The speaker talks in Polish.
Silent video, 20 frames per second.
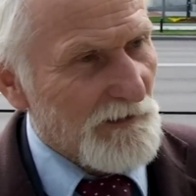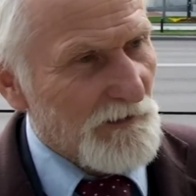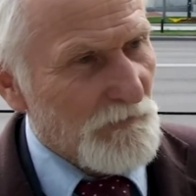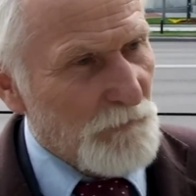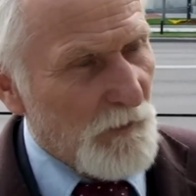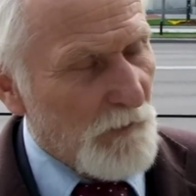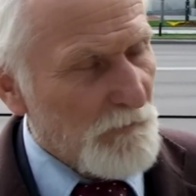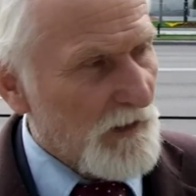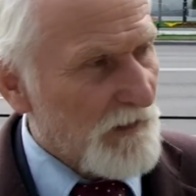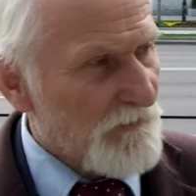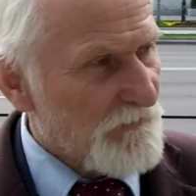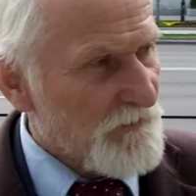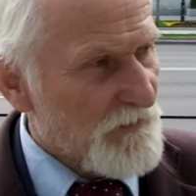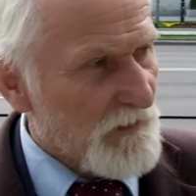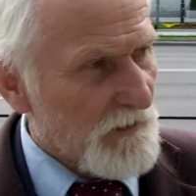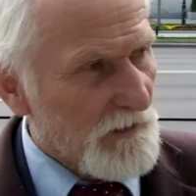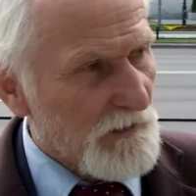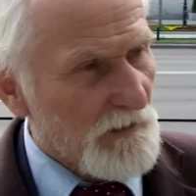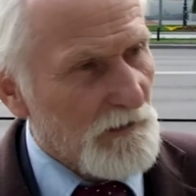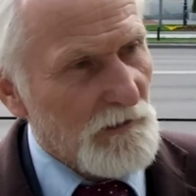
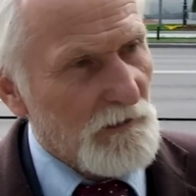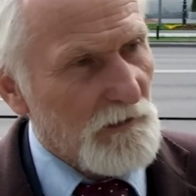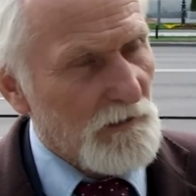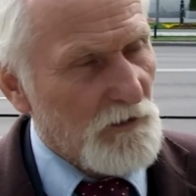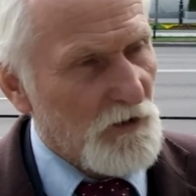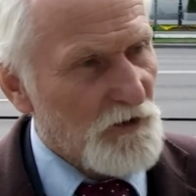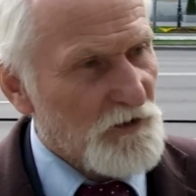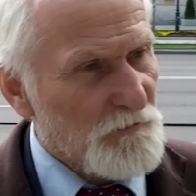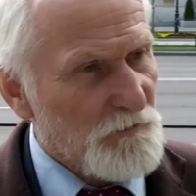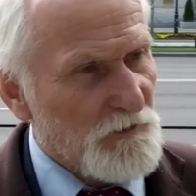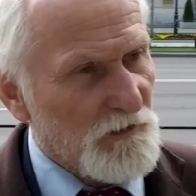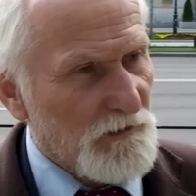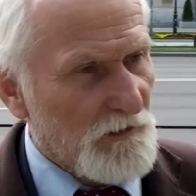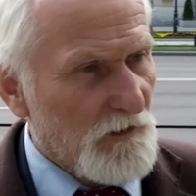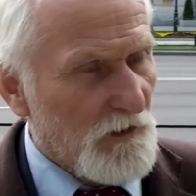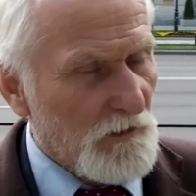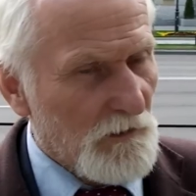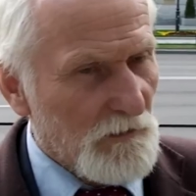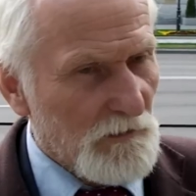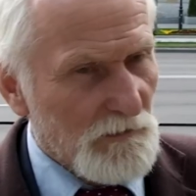pomiędzy choćby
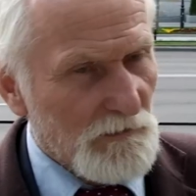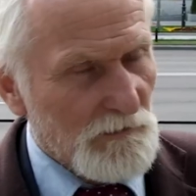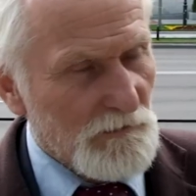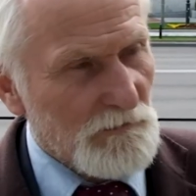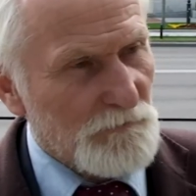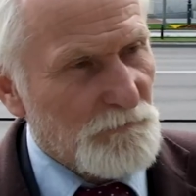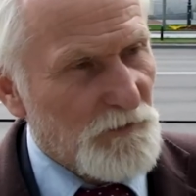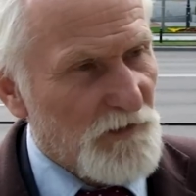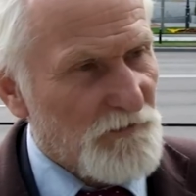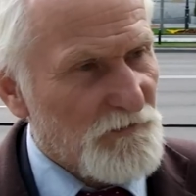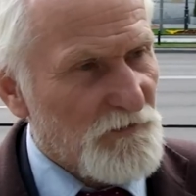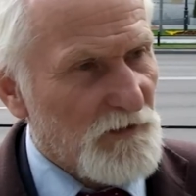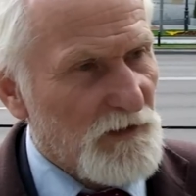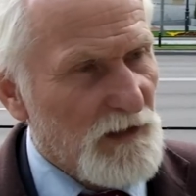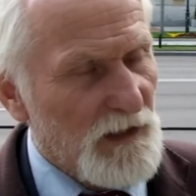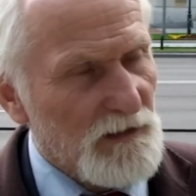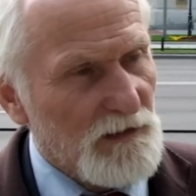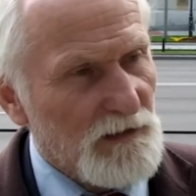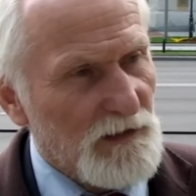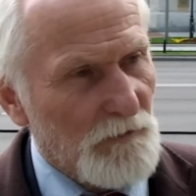no,
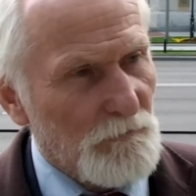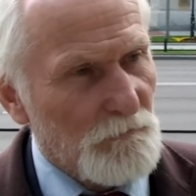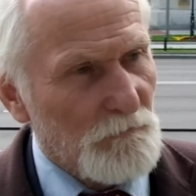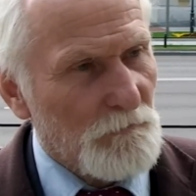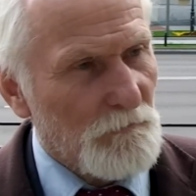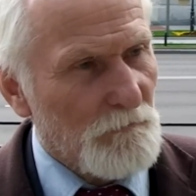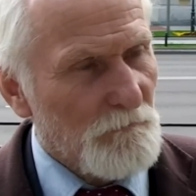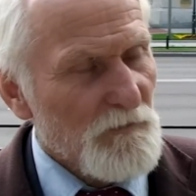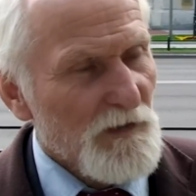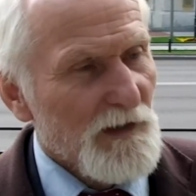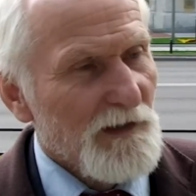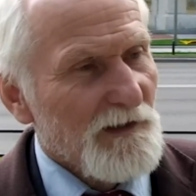prezydentem,